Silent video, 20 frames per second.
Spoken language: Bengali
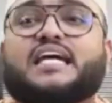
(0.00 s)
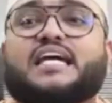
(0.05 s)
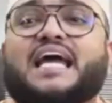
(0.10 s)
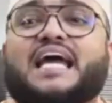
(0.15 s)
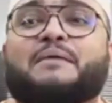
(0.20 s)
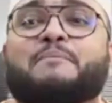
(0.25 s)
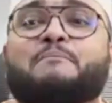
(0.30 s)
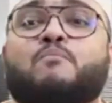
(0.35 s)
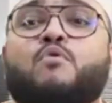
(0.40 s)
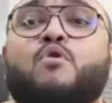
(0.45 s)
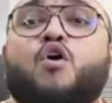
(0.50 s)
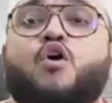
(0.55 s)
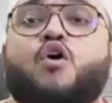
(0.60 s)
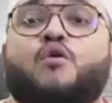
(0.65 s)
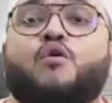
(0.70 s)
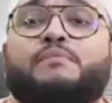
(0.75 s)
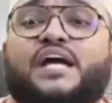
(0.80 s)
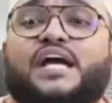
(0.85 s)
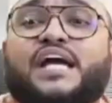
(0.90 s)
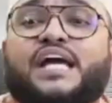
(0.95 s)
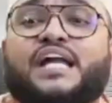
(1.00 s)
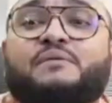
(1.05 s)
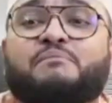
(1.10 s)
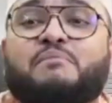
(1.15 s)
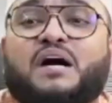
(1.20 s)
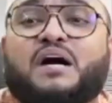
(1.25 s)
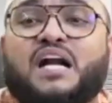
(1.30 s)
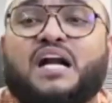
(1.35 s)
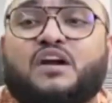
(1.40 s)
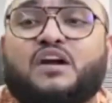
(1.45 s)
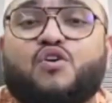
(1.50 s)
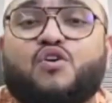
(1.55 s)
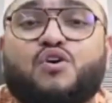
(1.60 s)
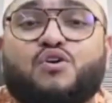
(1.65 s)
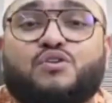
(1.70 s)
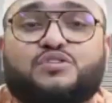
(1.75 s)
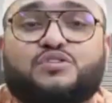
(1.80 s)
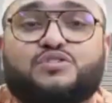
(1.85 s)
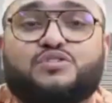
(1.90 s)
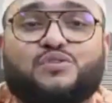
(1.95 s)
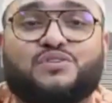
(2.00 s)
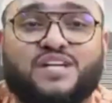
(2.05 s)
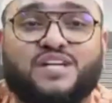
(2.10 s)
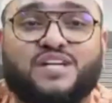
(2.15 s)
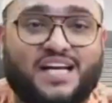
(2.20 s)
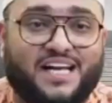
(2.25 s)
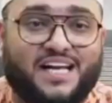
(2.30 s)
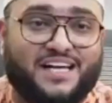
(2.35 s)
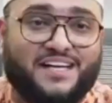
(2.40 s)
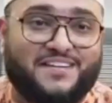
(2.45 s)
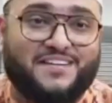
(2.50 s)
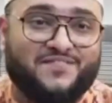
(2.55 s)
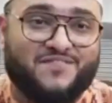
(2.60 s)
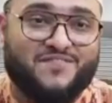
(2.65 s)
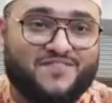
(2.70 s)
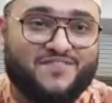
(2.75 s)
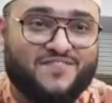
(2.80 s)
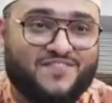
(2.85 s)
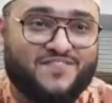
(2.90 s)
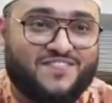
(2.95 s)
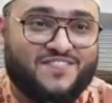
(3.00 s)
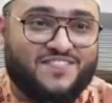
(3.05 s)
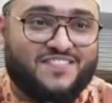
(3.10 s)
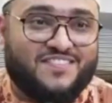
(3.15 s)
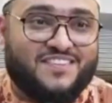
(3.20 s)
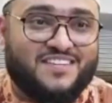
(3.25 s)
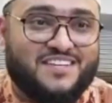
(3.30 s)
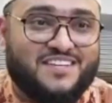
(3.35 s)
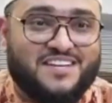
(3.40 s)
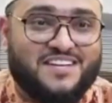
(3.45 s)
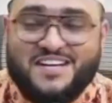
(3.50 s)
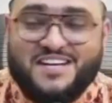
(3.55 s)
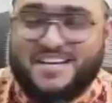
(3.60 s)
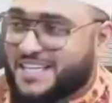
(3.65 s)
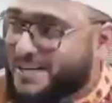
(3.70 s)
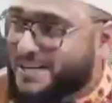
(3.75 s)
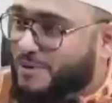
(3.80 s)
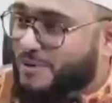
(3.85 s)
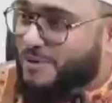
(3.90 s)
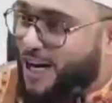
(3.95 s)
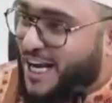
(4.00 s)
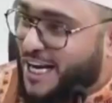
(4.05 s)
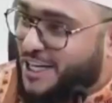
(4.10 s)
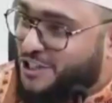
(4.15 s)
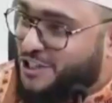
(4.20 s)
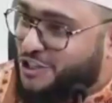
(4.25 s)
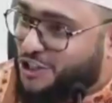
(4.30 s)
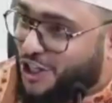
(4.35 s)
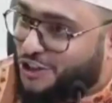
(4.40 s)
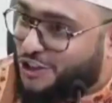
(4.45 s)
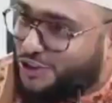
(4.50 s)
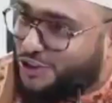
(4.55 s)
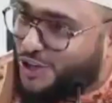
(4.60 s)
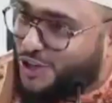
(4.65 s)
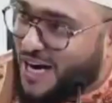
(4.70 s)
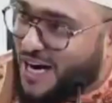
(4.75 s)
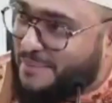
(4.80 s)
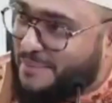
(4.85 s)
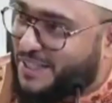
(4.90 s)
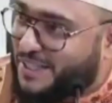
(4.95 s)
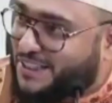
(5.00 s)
মমিন বানানোর জন্যে কি বলেন সত্য না মিথ্যা